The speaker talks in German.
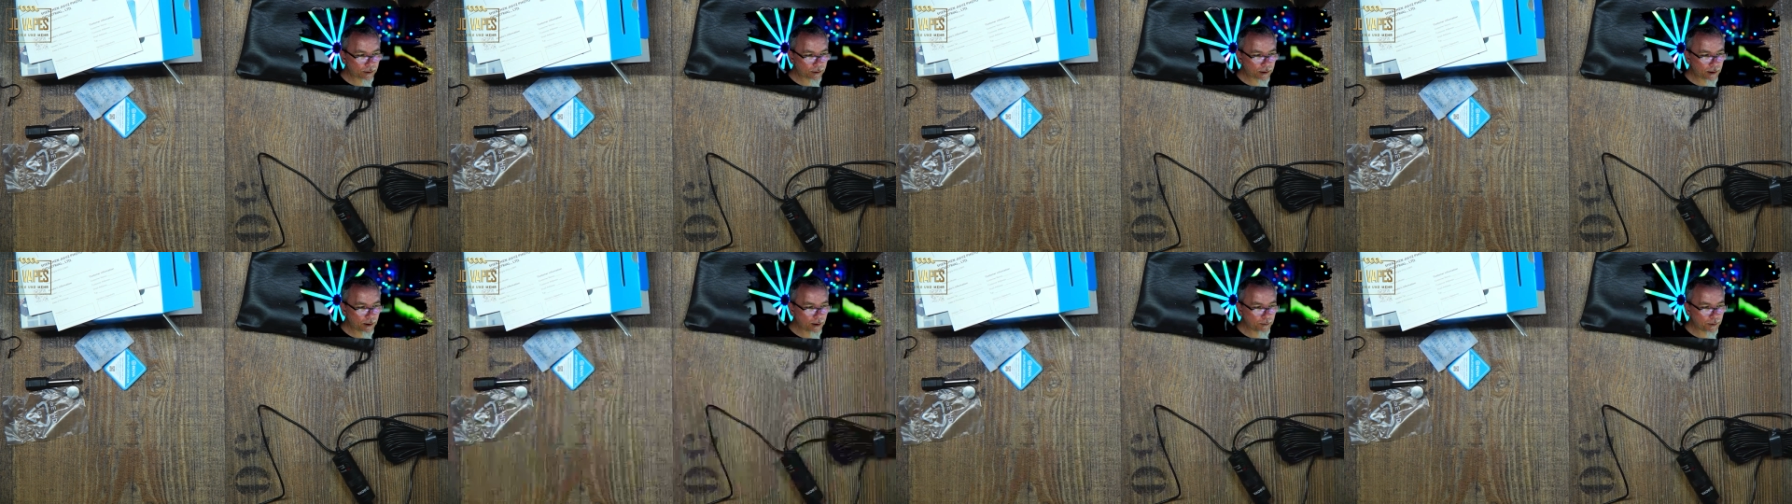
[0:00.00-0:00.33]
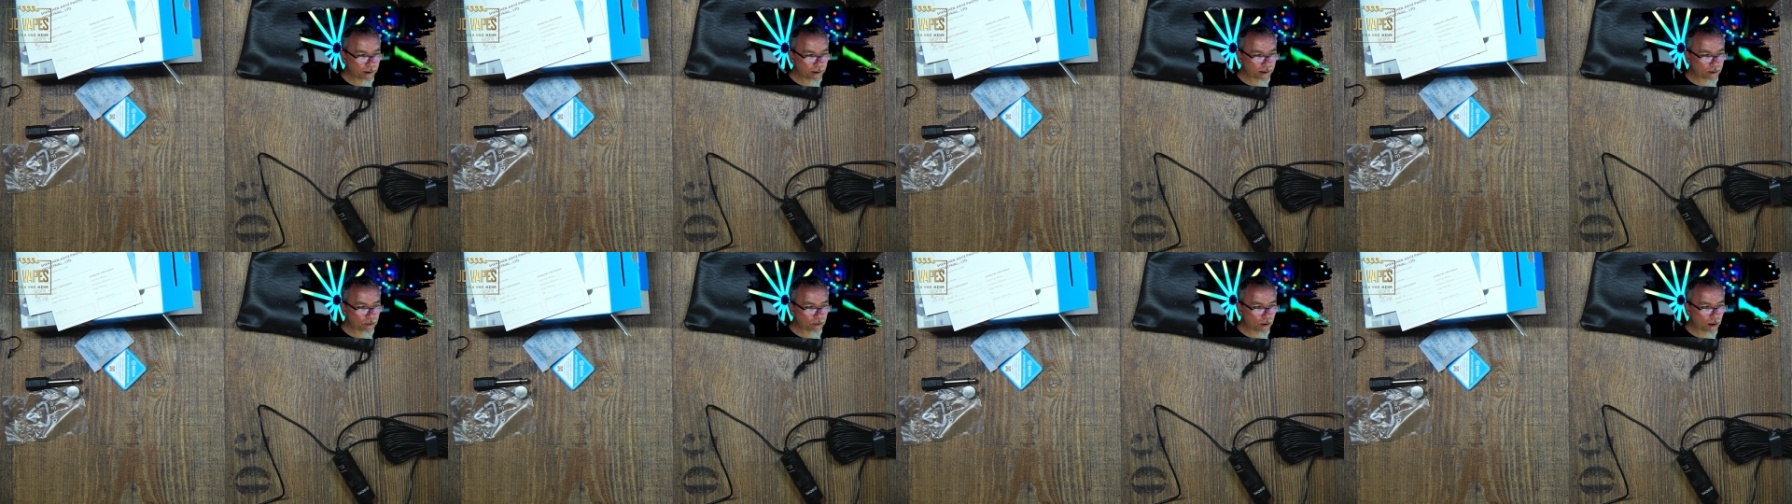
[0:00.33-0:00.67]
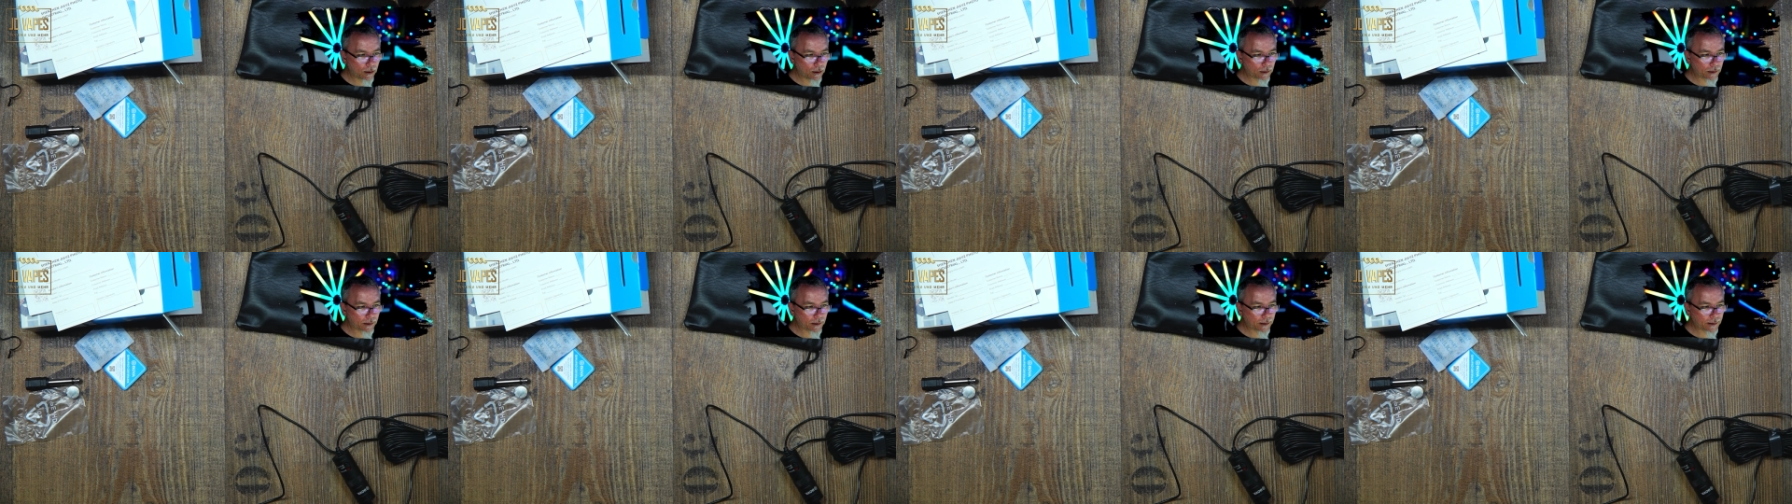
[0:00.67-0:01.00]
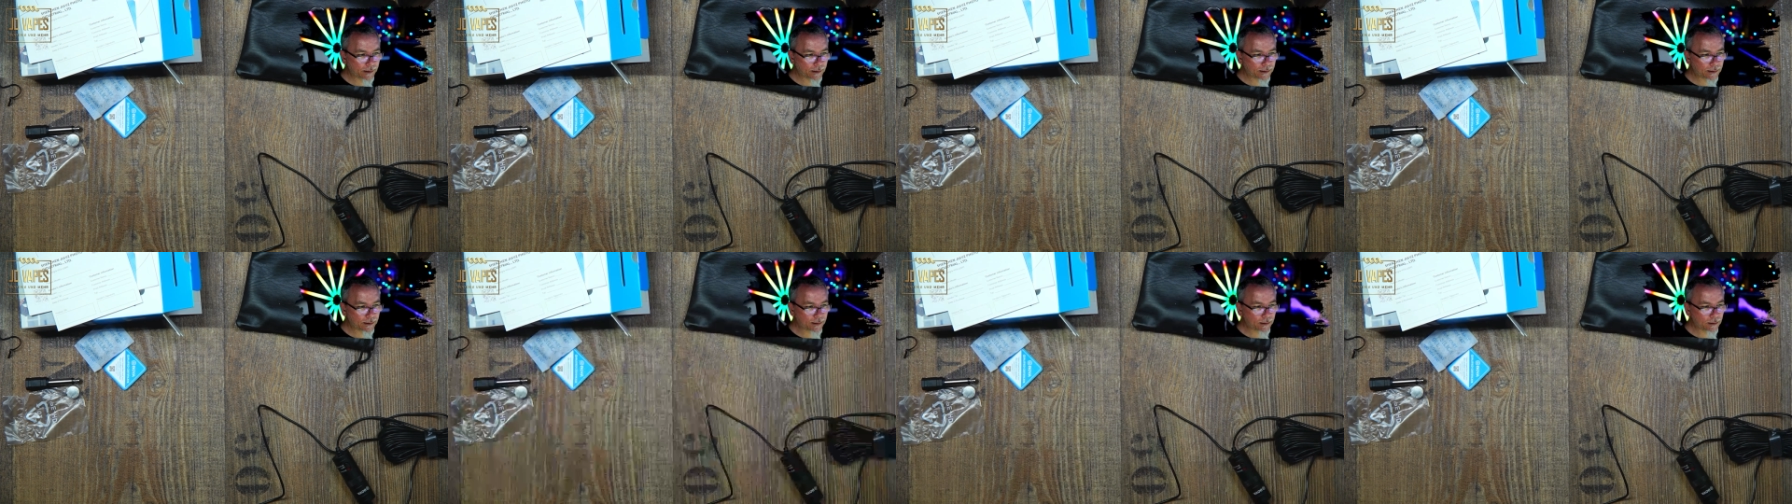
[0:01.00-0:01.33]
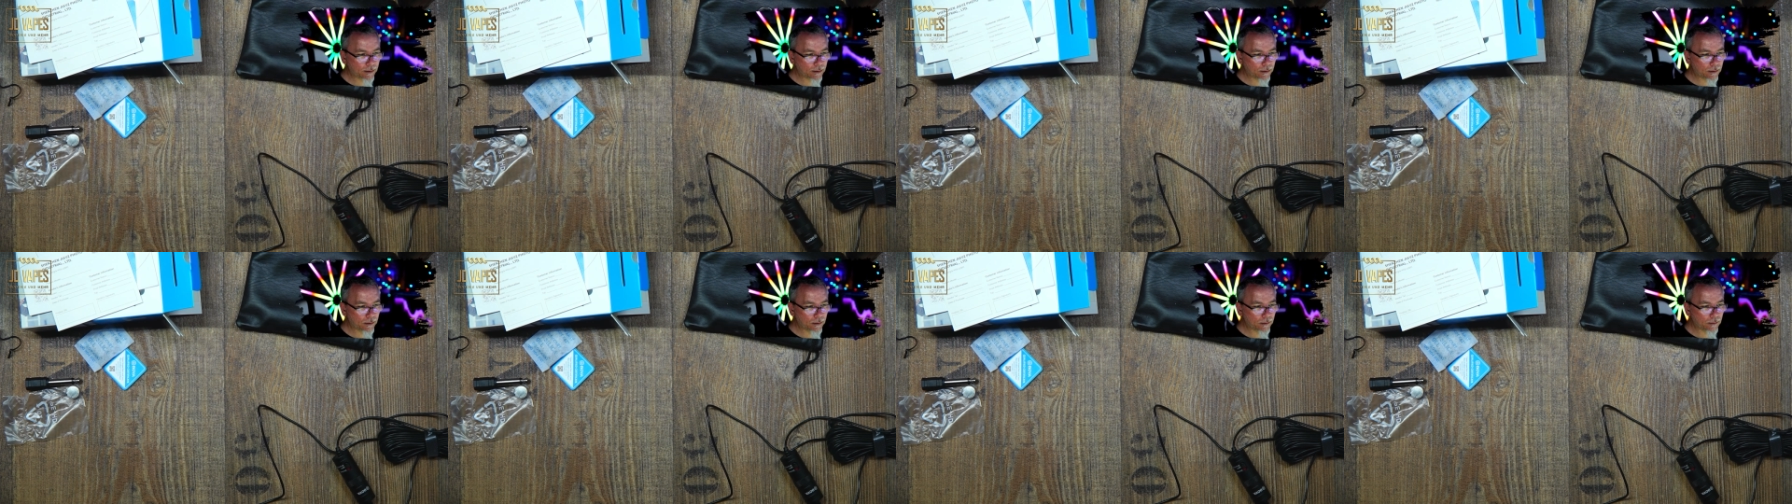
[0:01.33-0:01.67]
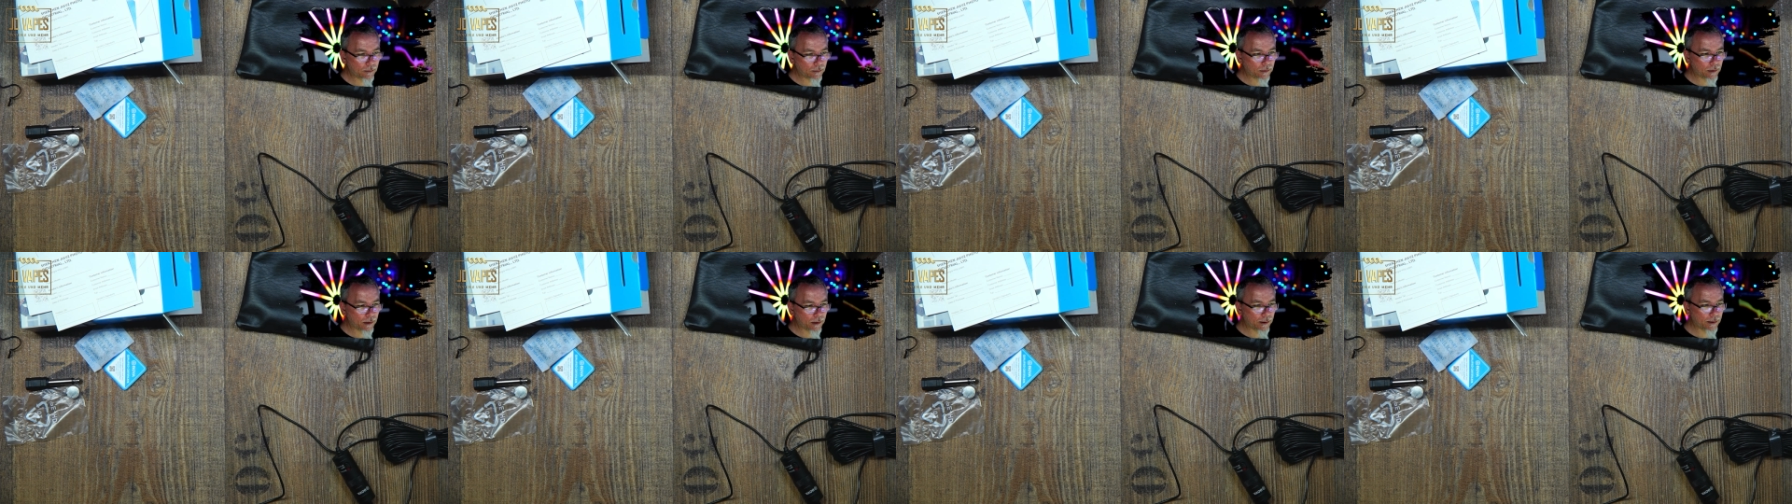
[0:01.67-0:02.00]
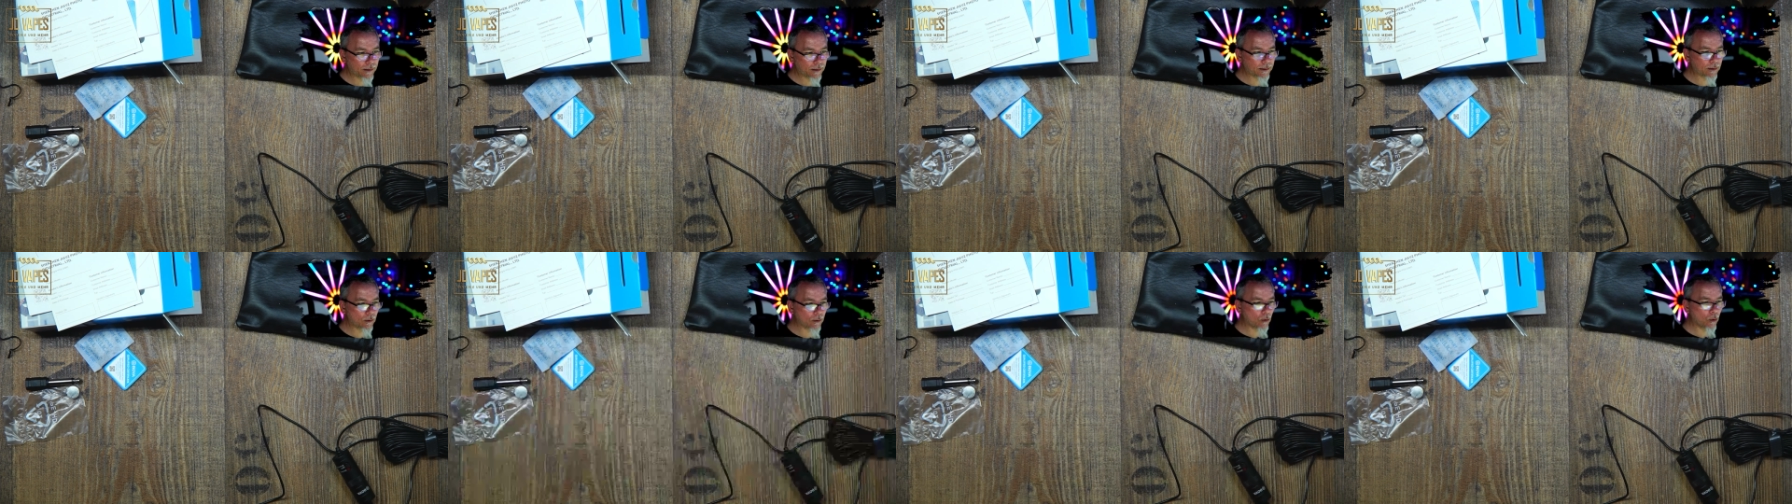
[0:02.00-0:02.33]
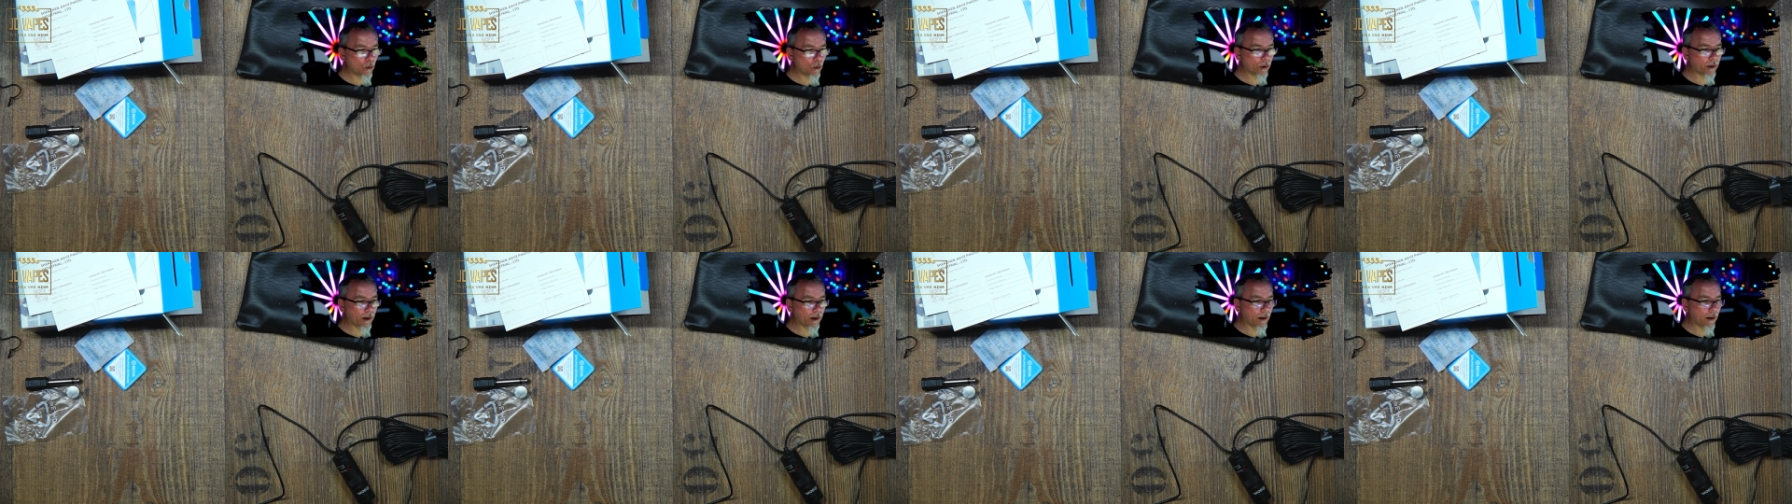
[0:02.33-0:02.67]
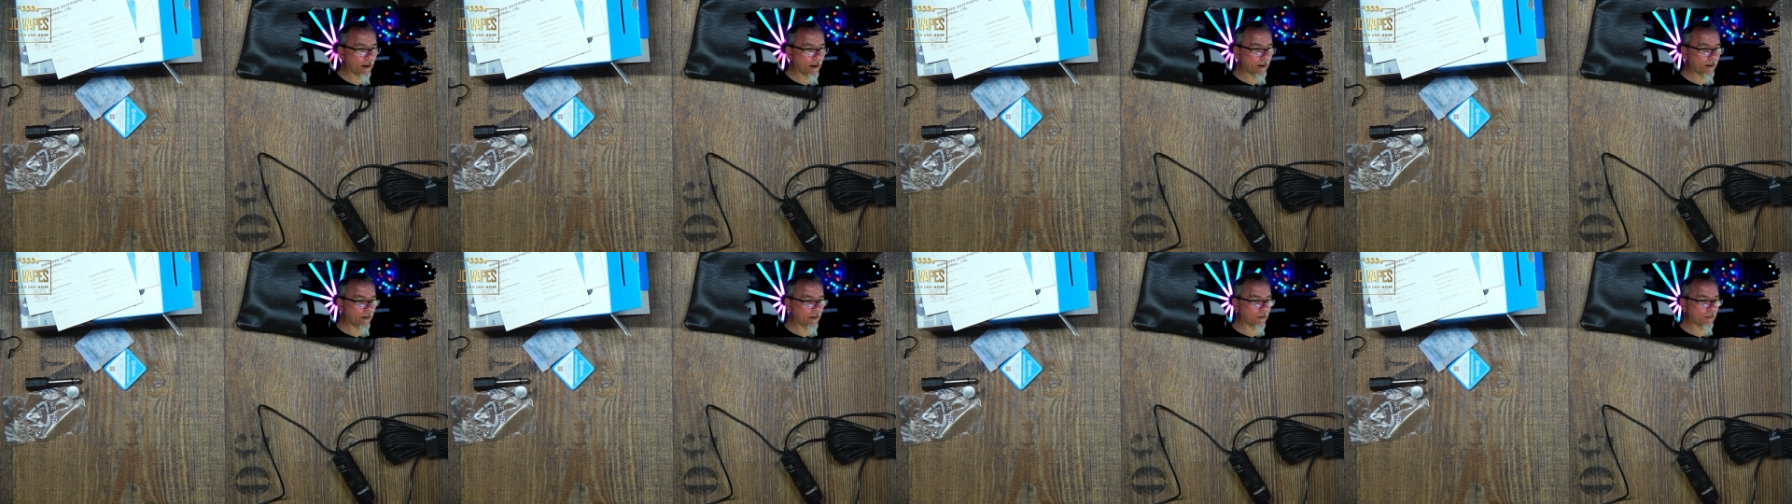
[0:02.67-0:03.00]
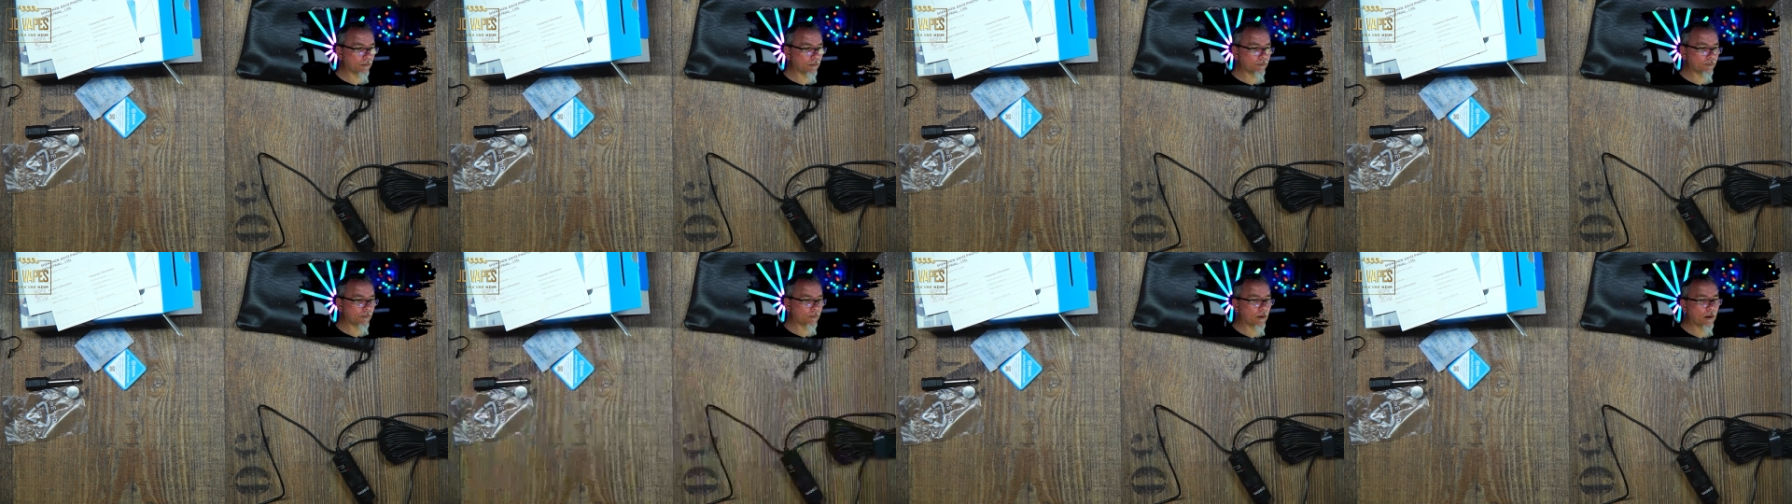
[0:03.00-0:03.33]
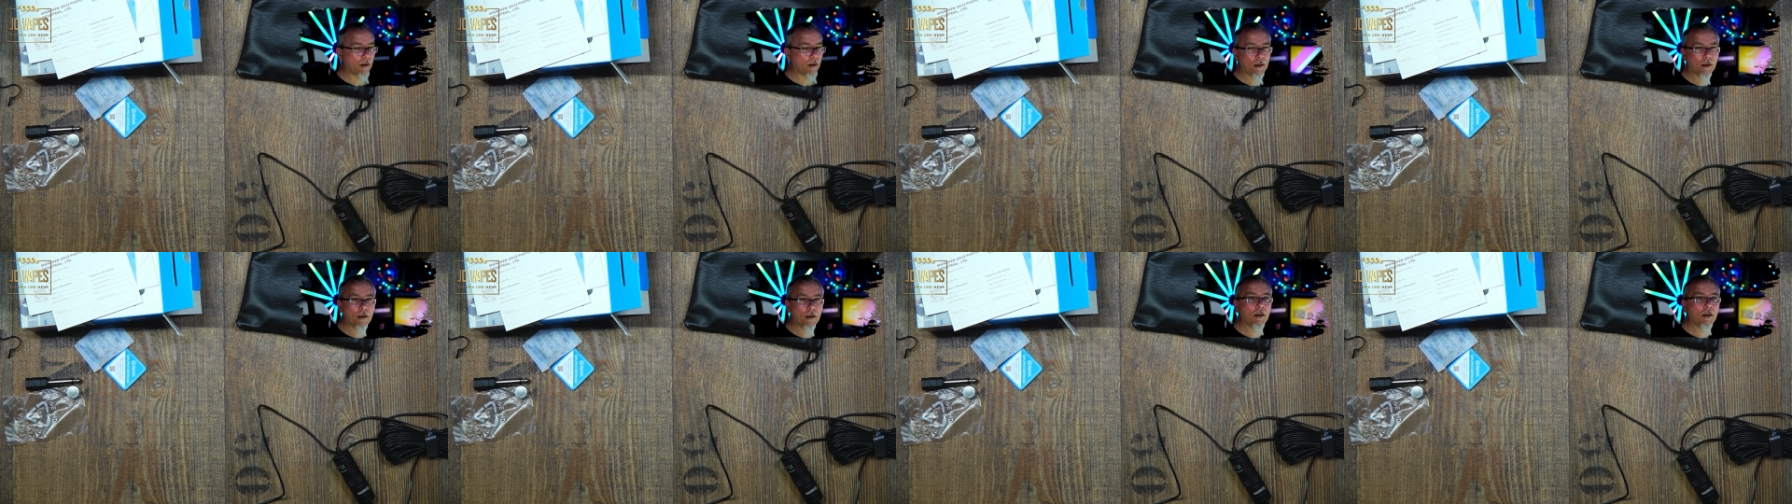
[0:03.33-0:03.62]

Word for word: Weil Also stippe ich zu arg ins, ins Rote rein.